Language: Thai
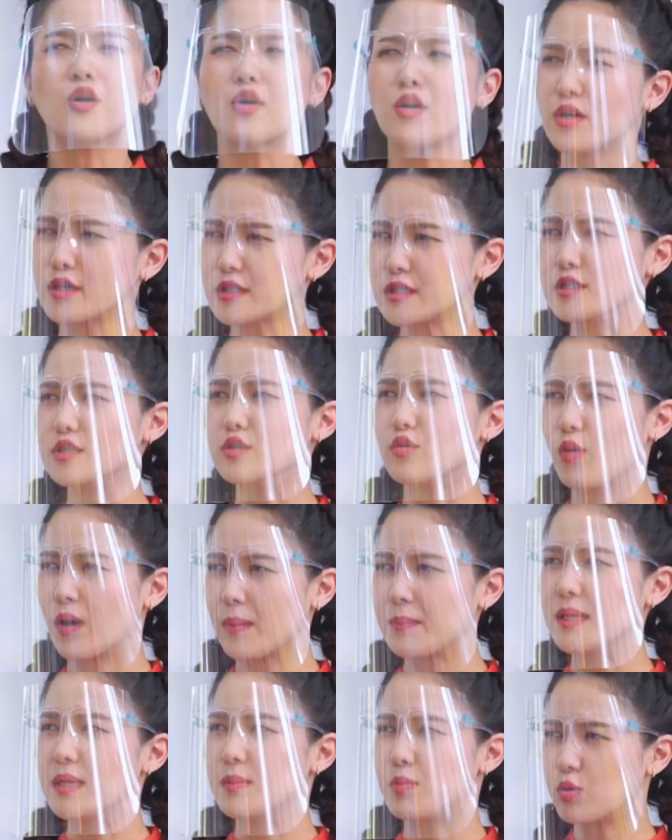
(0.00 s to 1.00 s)
ก็ถือว่า
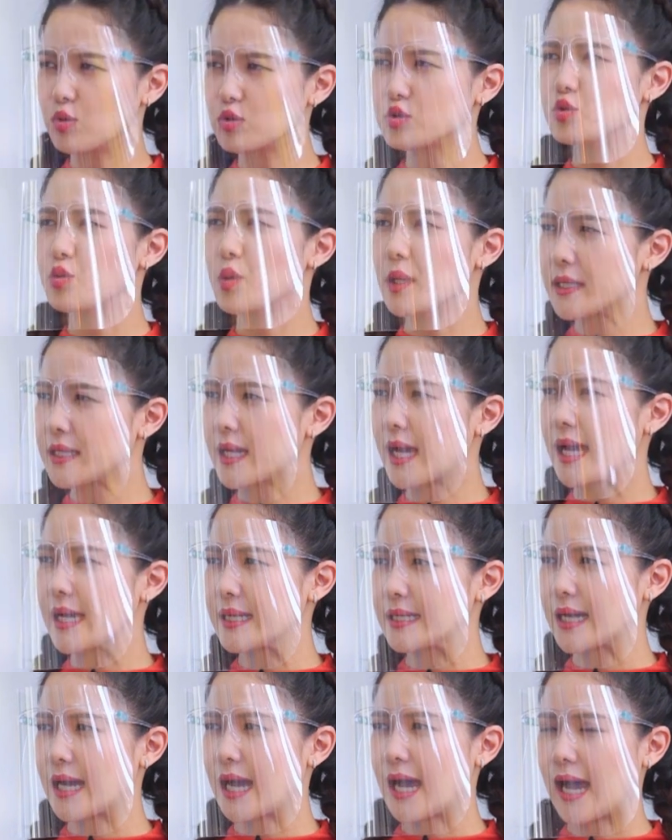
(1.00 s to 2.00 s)
มีผู้ช่วยได้
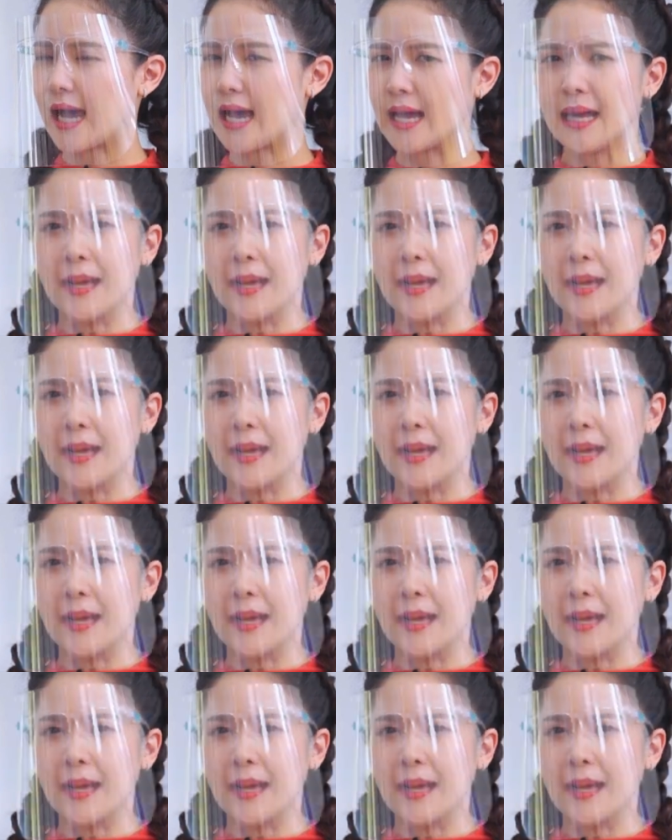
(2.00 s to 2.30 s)
นะคะ